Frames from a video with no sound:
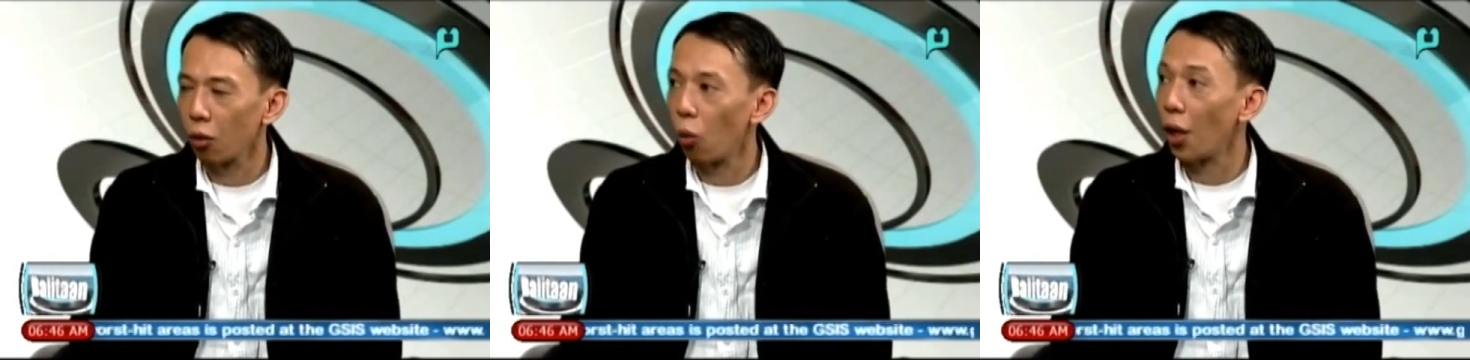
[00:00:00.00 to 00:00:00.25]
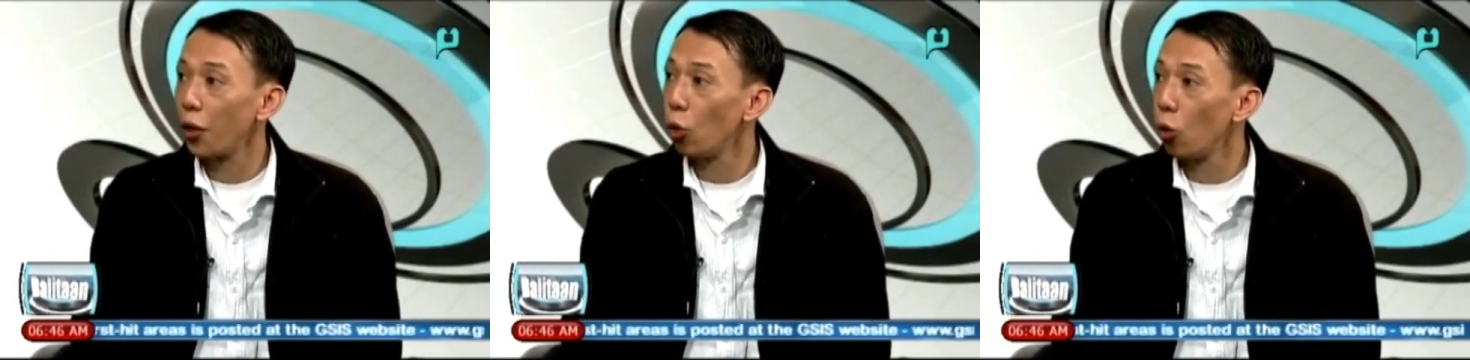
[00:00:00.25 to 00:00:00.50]

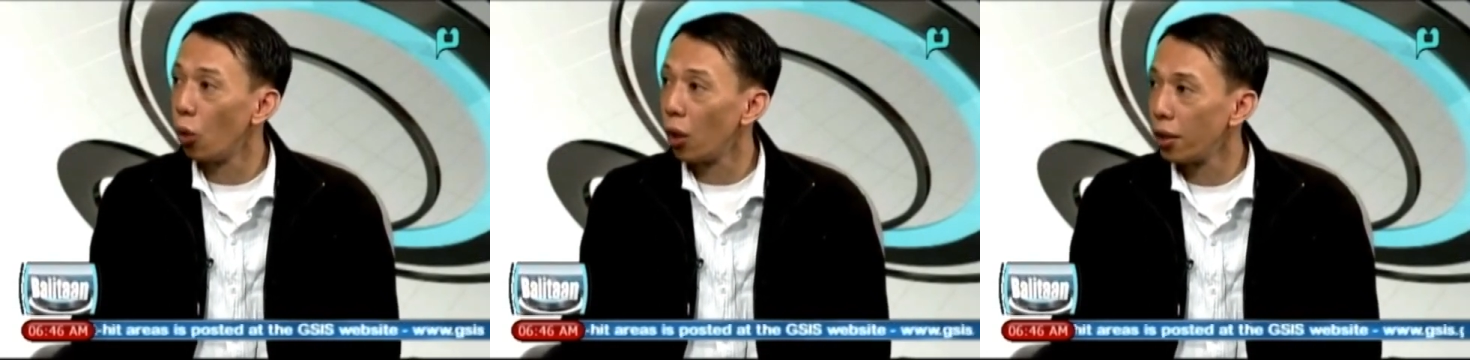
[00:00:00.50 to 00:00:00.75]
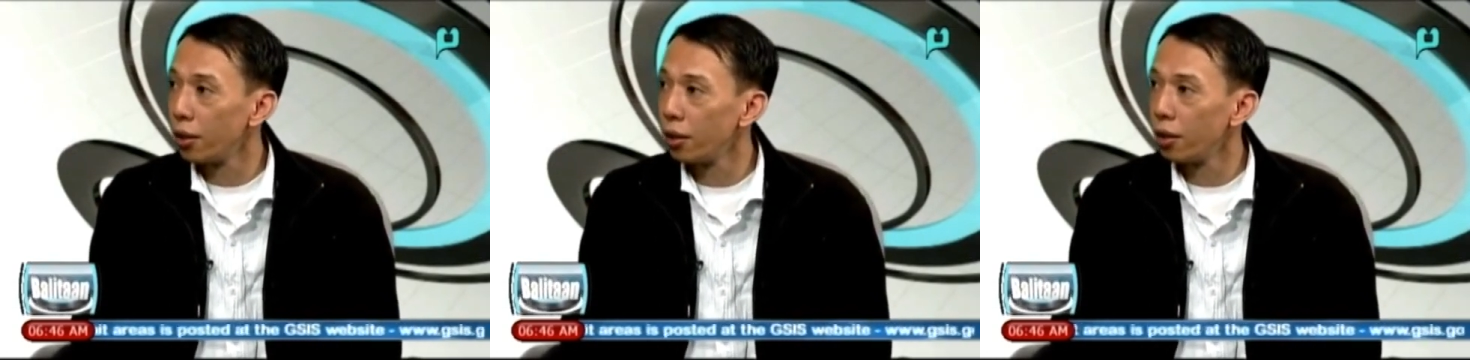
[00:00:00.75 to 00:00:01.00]

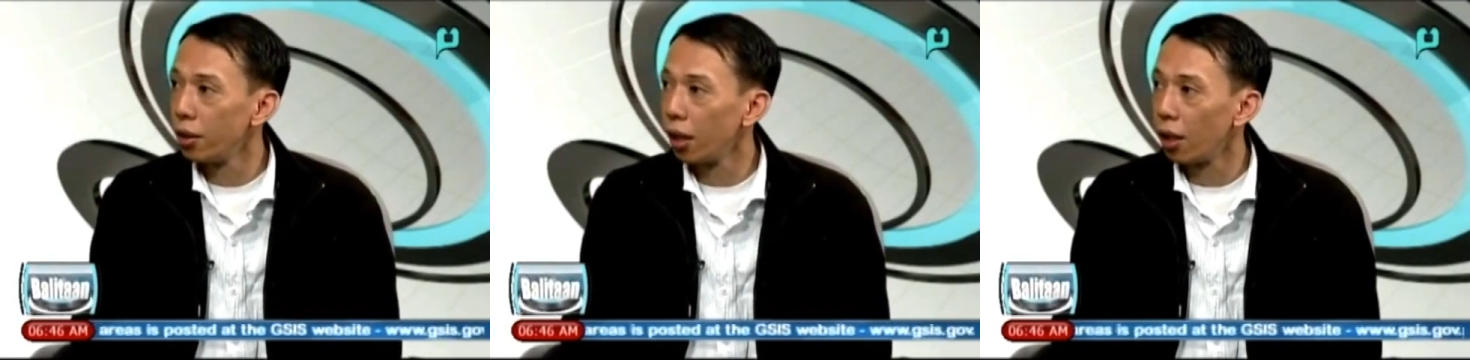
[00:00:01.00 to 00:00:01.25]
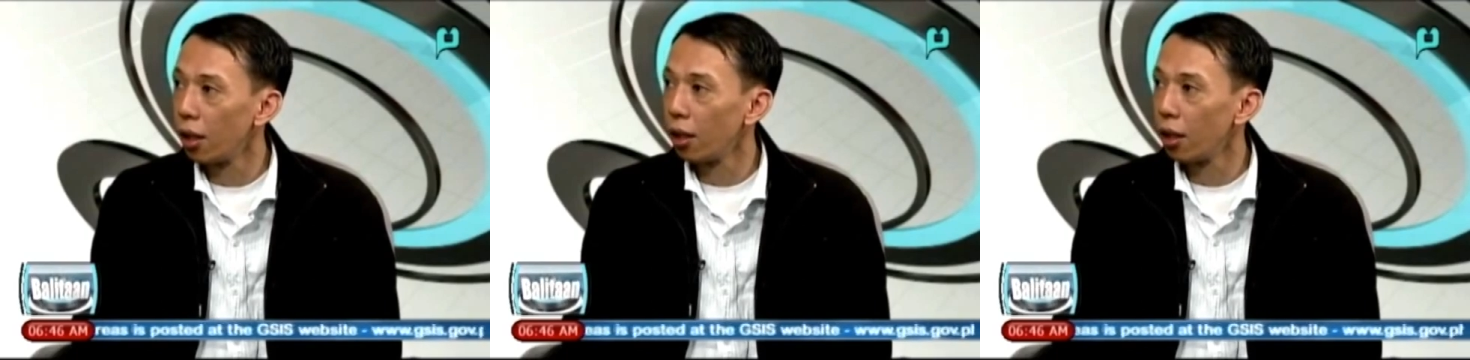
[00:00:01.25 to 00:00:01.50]
101
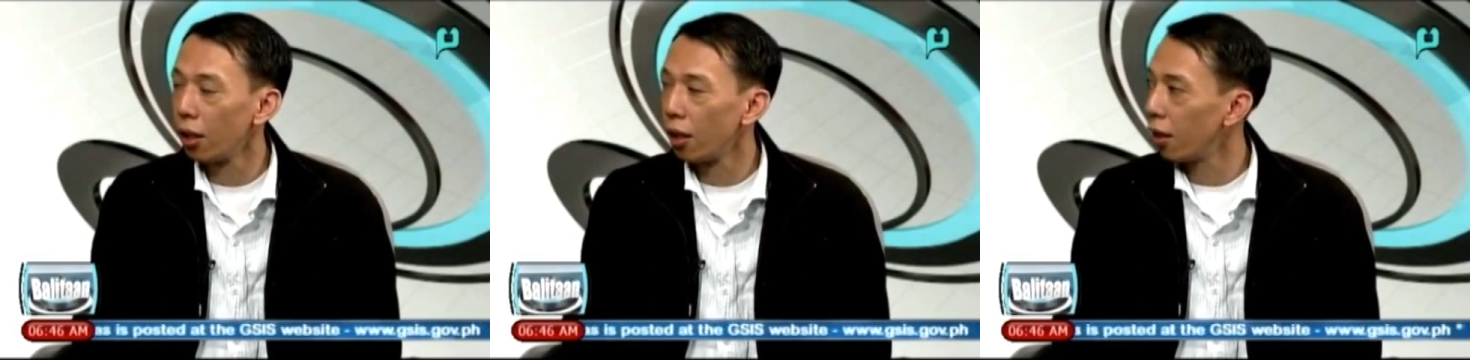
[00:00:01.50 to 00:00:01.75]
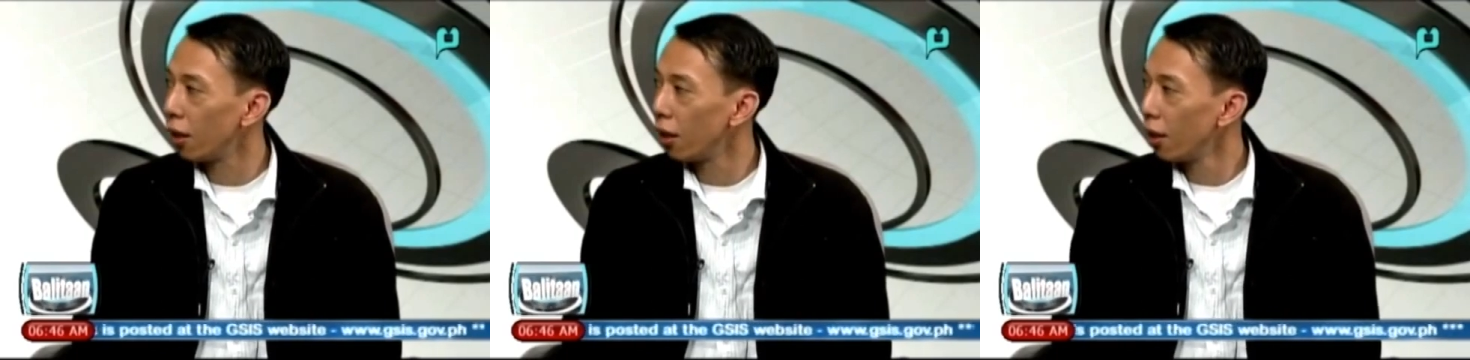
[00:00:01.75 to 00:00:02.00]

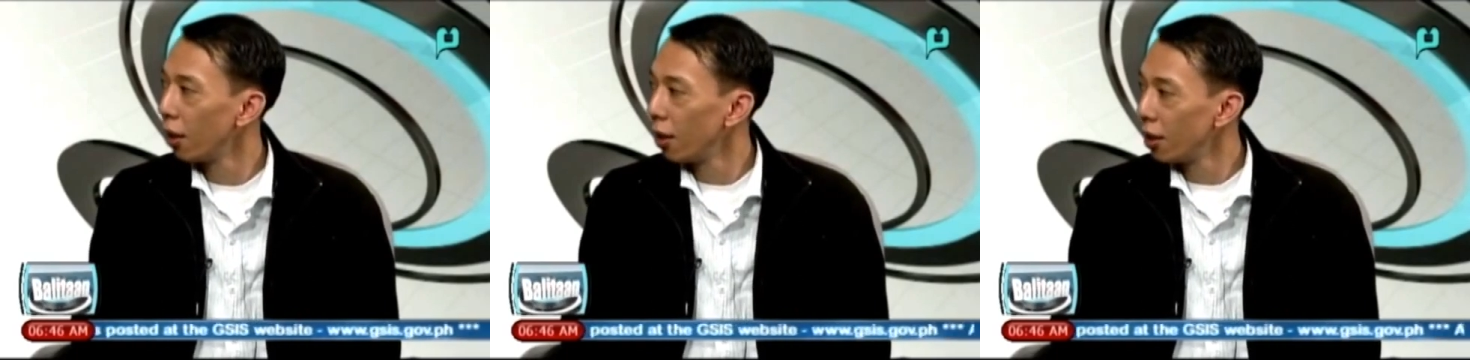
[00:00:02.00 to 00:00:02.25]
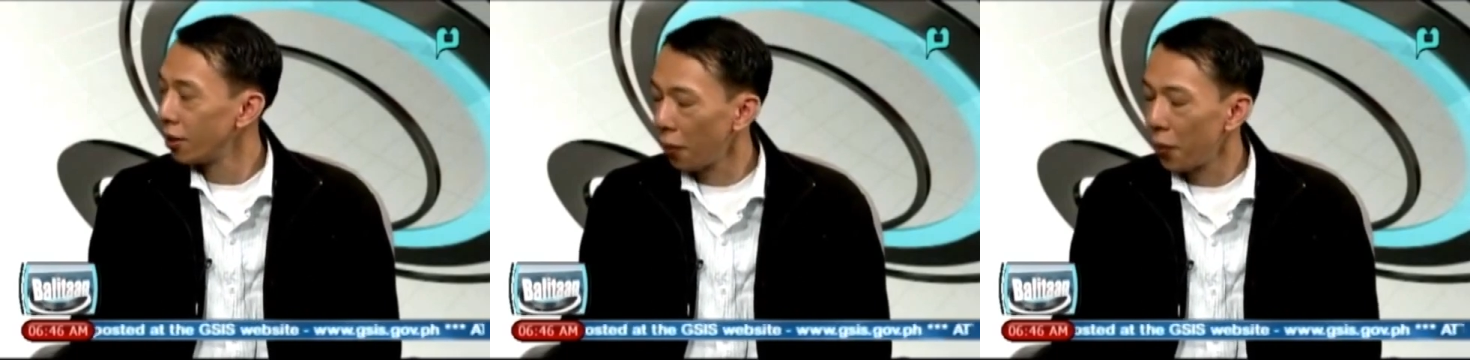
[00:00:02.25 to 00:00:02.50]
uh,
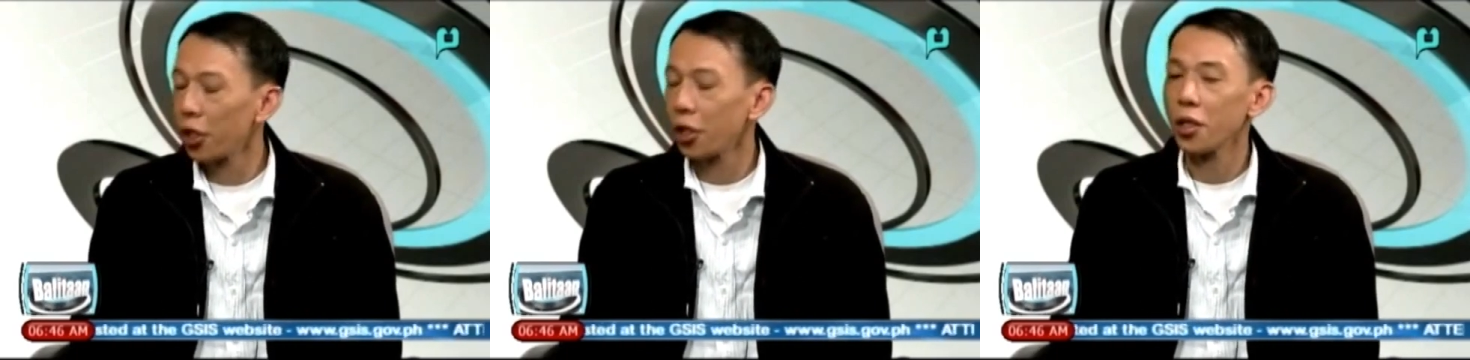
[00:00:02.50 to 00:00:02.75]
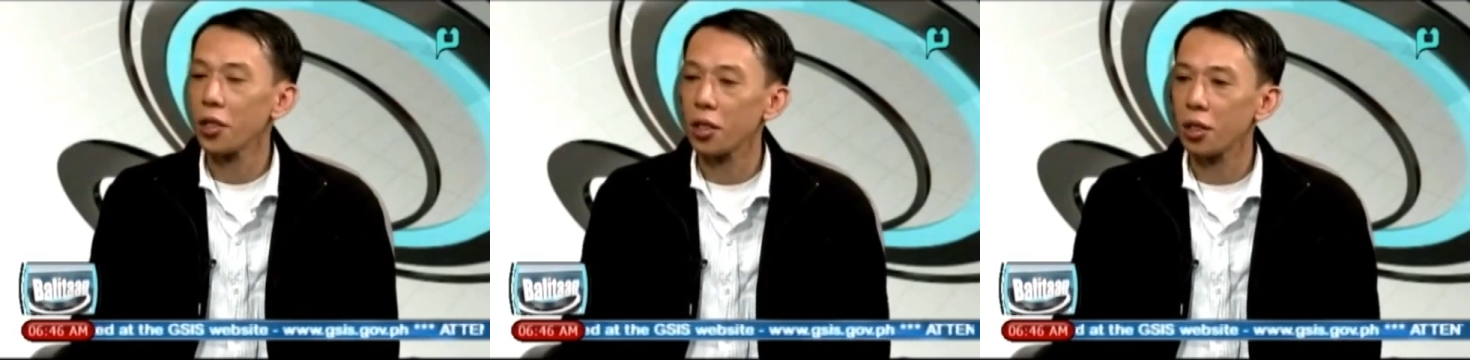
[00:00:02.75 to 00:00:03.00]
seminars,
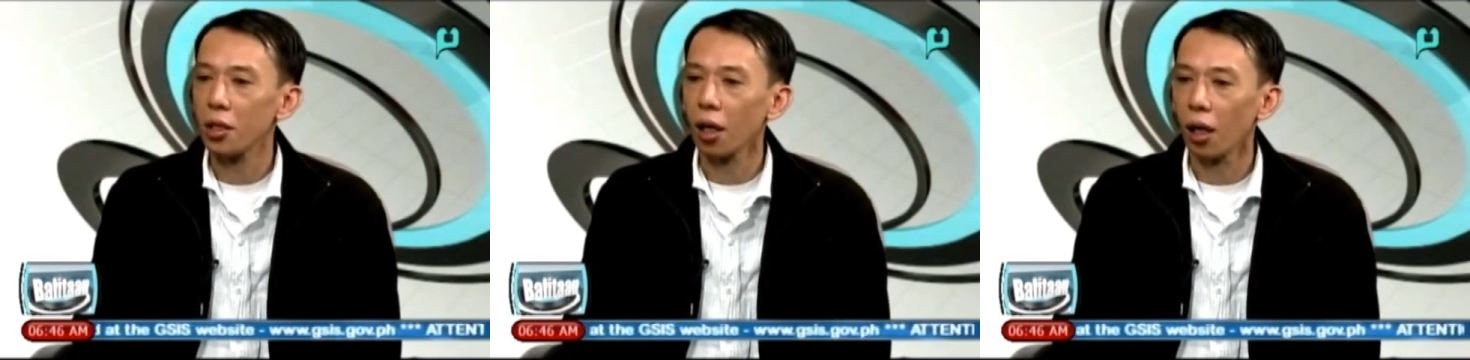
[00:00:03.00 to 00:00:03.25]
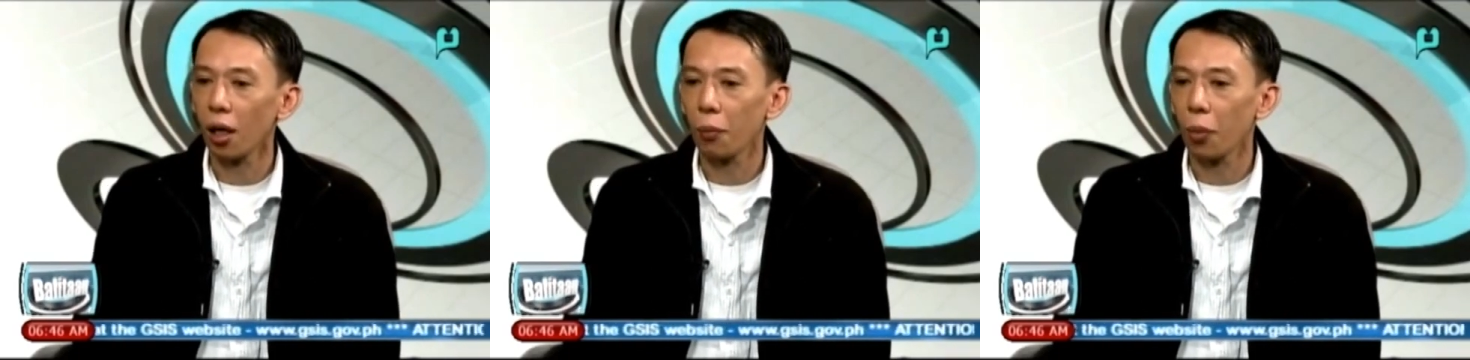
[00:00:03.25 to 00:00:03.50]
seminars
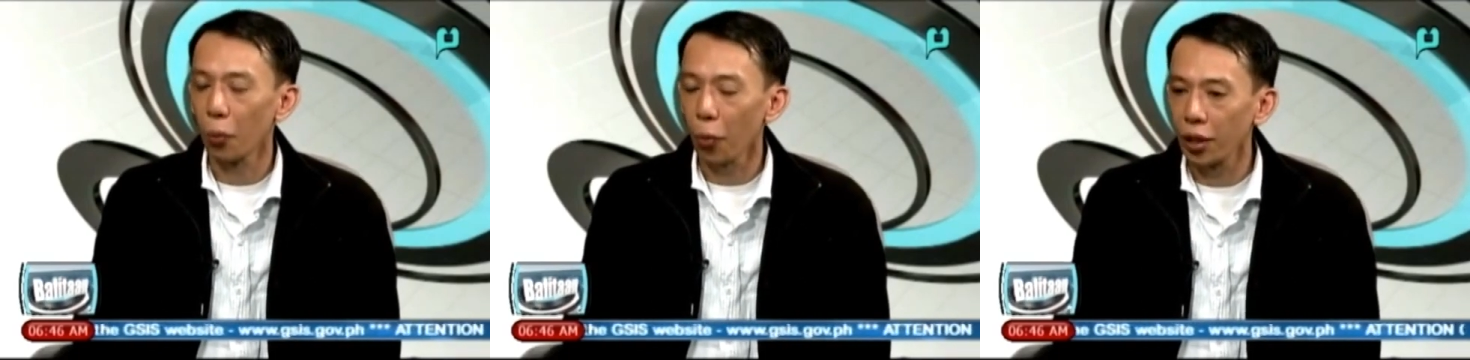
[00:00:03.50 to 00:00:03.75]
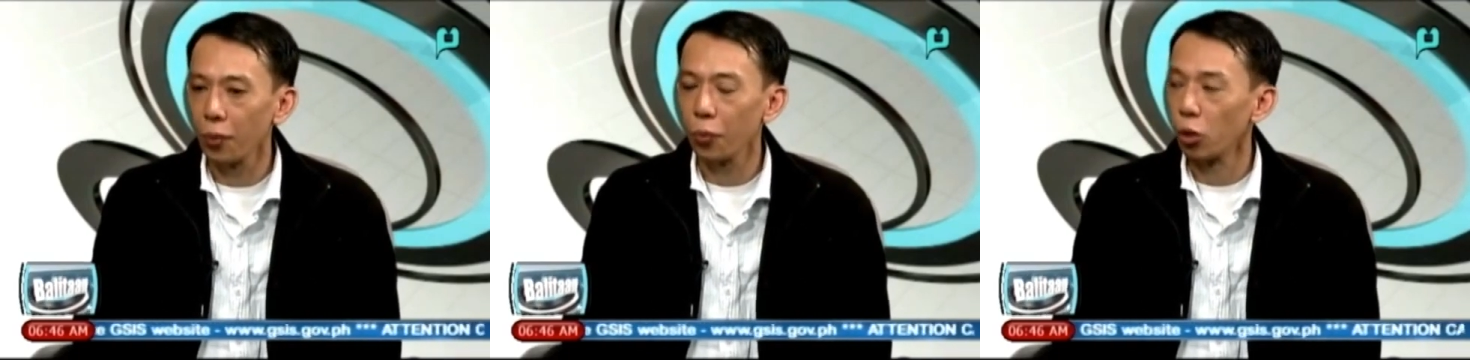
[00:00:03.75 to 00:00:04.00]
uh,
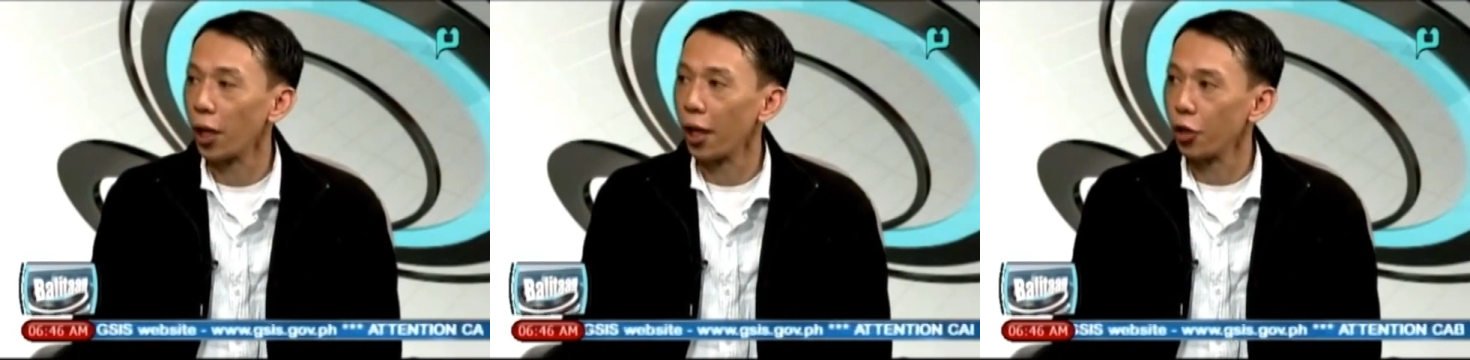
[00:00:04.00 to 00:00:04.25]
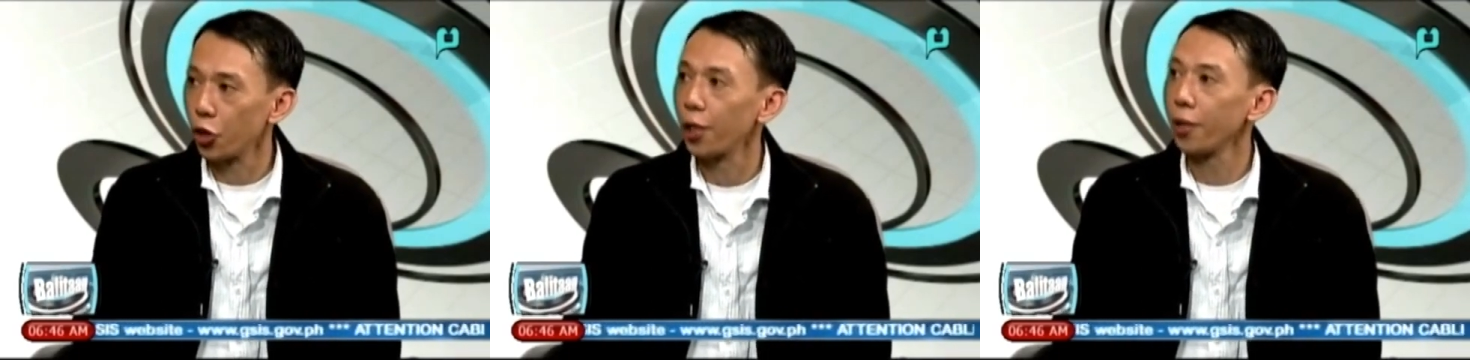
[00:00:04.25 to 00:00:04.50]
pwede po
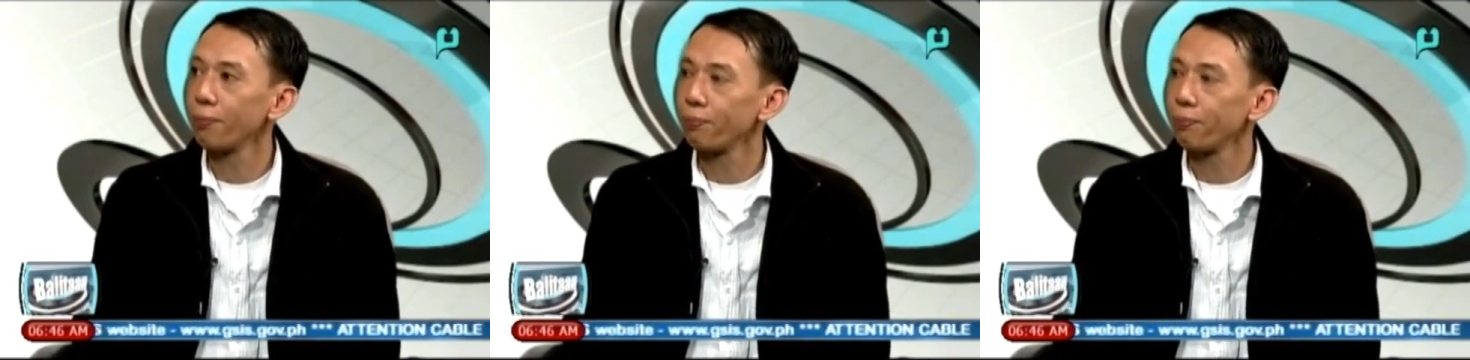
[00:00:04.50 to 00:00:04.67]
tayo sir.